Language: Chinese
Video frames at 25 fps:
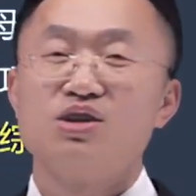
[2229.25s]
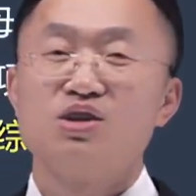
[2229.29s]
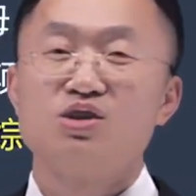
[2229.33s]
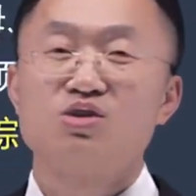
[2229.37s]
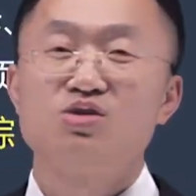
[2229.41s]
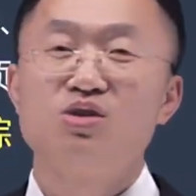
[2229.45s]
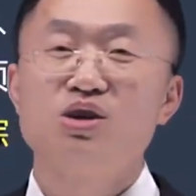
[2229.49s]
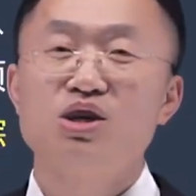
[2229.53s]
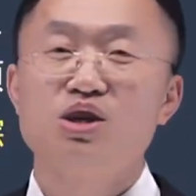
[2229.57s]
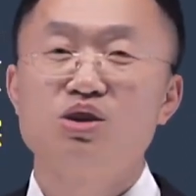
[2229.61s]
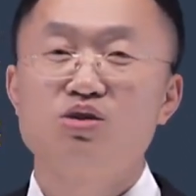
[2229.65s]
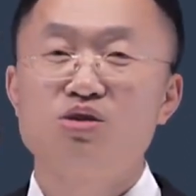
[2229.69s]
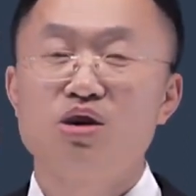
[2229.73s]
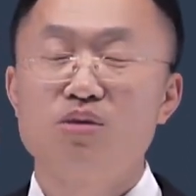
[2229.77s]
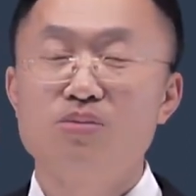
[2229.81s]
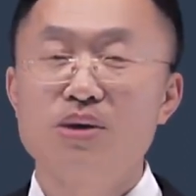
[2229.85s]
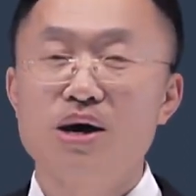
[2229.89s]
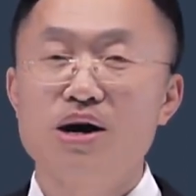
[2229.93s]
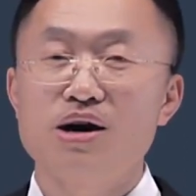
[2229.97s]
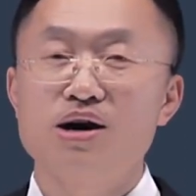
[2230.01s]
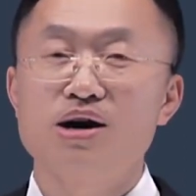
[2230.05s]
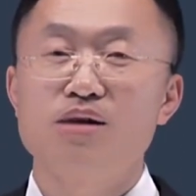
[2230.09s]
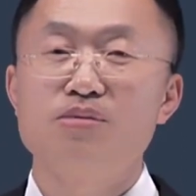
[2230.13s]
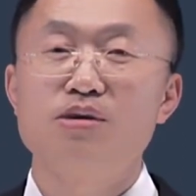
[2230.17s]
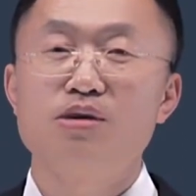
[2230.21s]
所以说
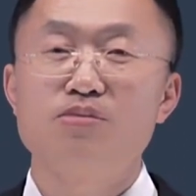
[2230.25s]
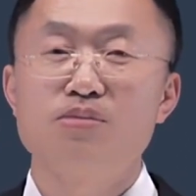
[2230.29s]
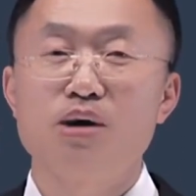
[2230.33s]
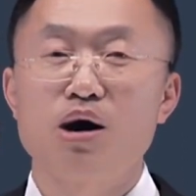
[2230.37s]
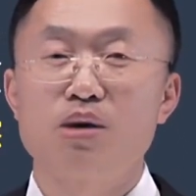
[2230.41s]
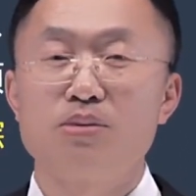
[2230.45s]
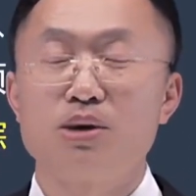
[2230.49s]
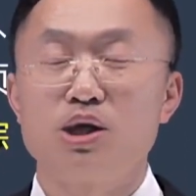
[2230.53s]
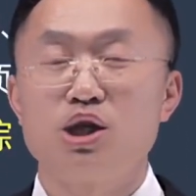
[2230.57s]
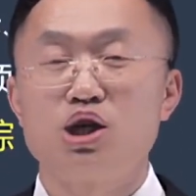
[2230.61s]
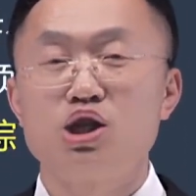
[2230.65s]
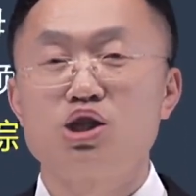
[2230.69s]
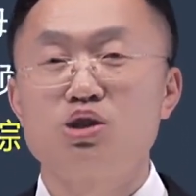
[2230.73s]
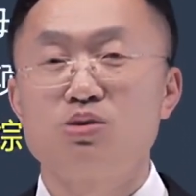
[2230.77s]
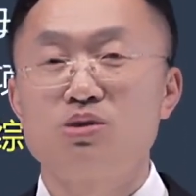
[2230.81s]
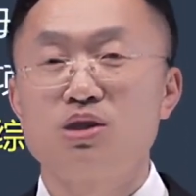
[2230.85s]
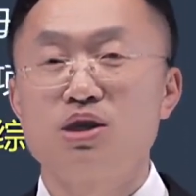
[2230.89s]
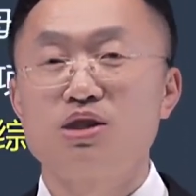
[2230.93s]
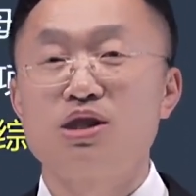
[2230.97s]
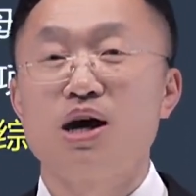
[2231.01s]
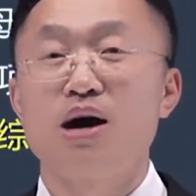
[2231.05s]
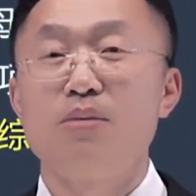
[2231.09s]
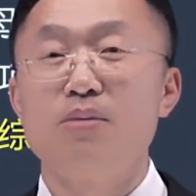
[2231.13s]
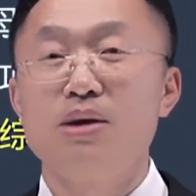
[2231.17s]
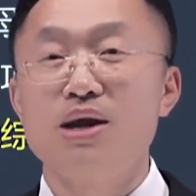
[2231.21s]
编合并报表的时候
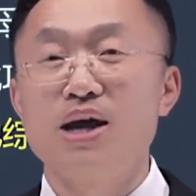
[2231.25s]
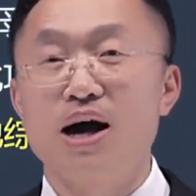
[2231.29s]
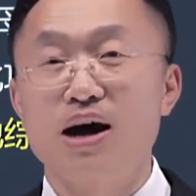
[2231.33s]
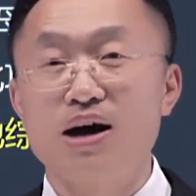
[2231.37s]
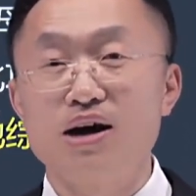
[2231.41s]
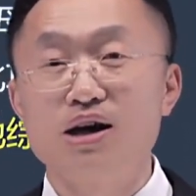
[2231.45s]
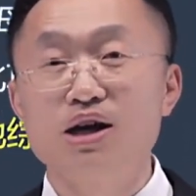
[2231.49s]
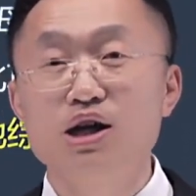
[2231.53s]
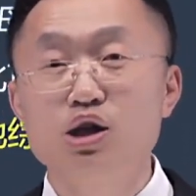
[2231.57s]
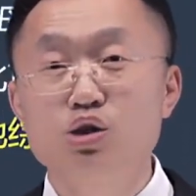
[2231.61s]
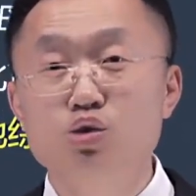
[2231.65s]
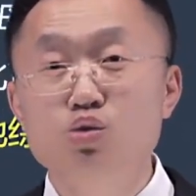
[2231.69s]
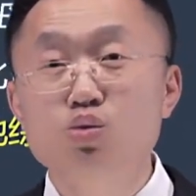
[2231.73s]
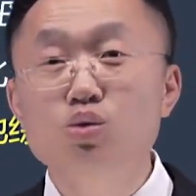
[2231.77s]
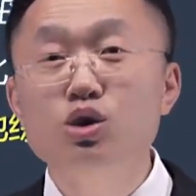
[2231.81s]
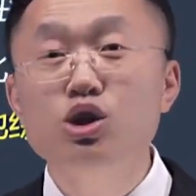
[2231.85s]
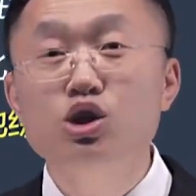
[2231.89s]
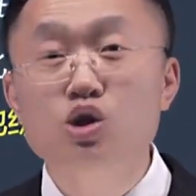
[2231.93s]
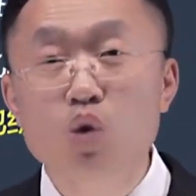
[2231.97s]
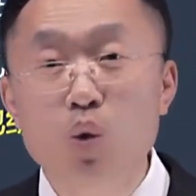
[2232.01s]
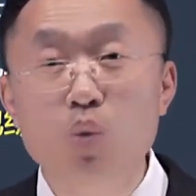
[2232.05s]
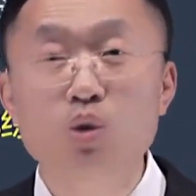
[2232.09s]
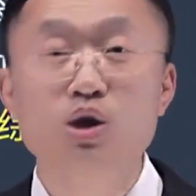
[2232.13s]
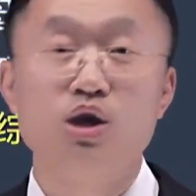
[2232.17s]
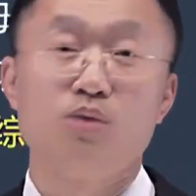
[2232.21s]
呢，他们两个可以
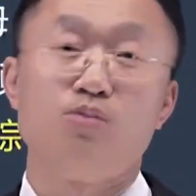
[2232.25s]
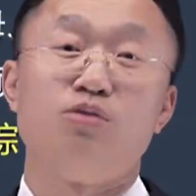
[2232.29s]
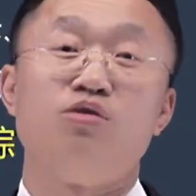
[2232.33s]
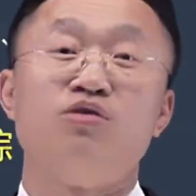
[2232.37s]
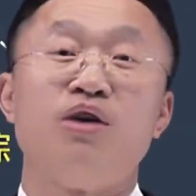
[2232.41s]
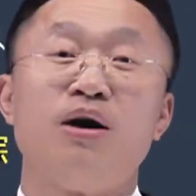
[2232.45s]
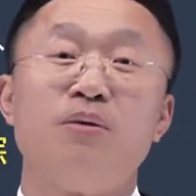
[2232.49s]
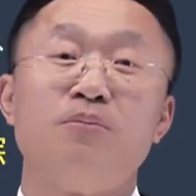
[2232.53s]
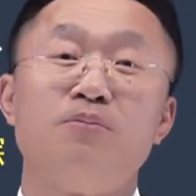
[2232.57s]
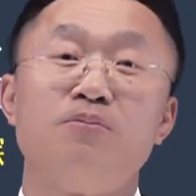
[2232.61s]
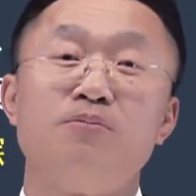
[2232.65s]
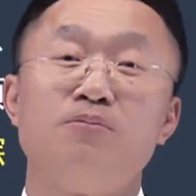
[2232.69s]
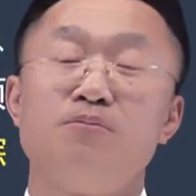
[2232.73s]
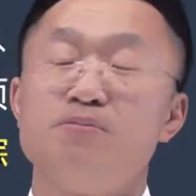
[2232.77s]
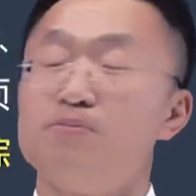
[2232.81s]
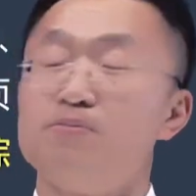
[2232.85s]
对冲一部分，